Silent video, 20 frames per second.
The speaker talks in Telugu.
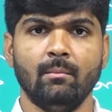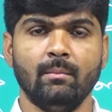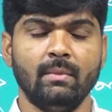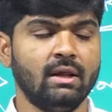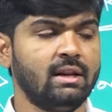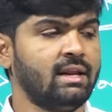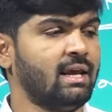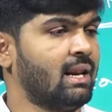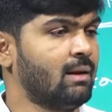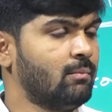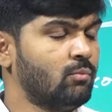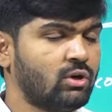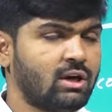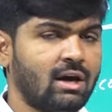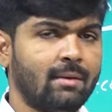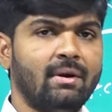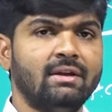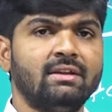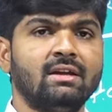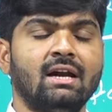మీరు ఇలా
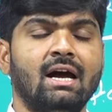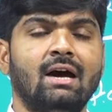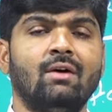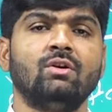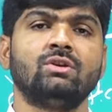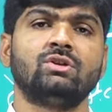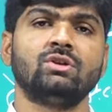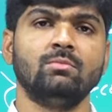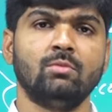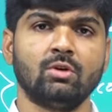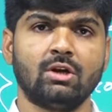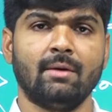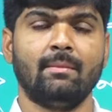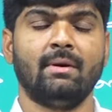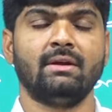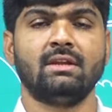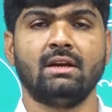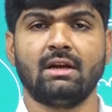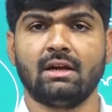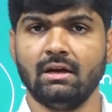ముఖ్యమంత్రి కావచ్చు
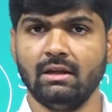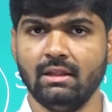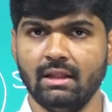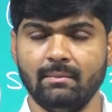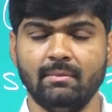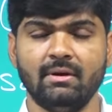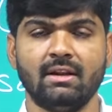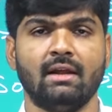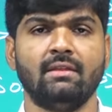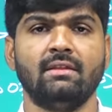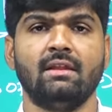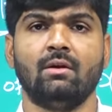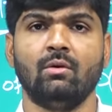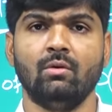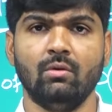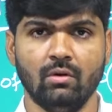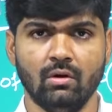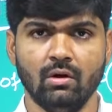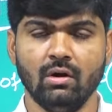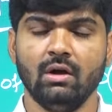ముఖ్యమంత్రి కింద మీరు
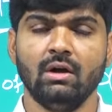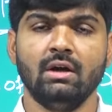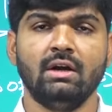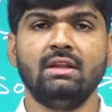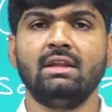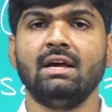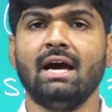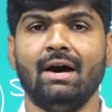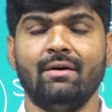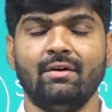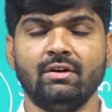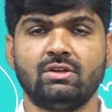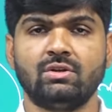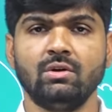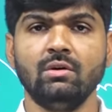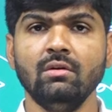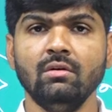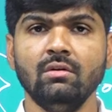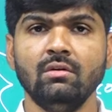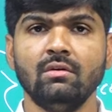అందరూ ఇది
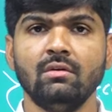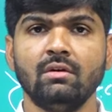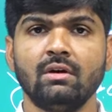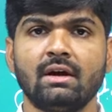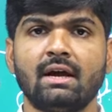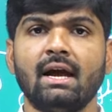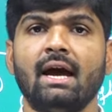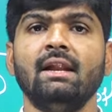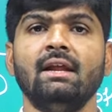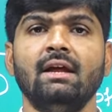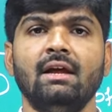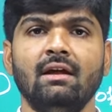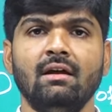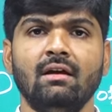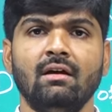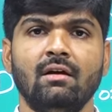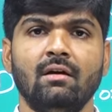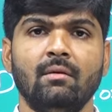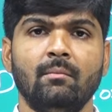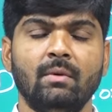కావచ్చు కానీ
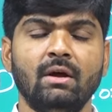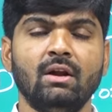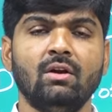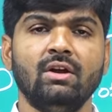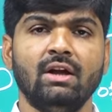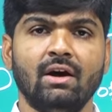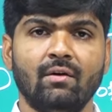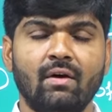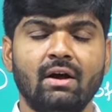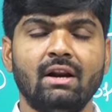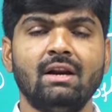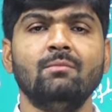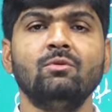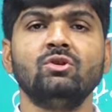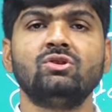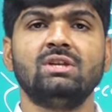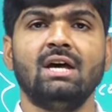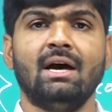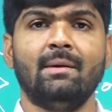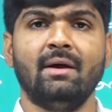మీరు ఎవరిని
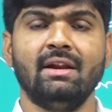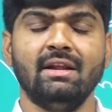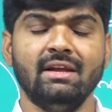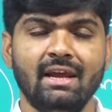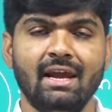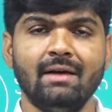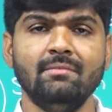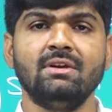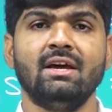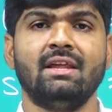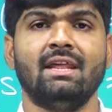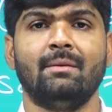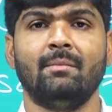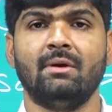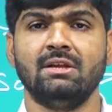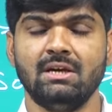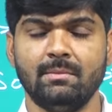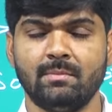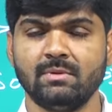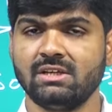ముంచుదామని ఏం
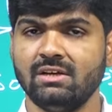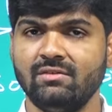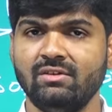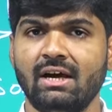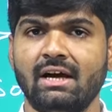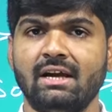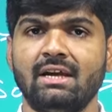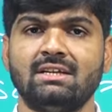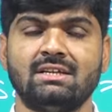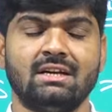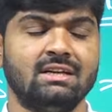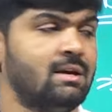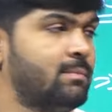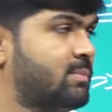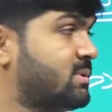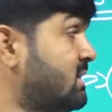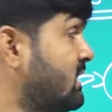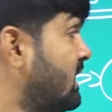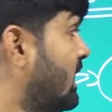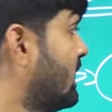చేద్దామని చెప్పేసి ఈ విధంగా చేశారని చెప్పేసి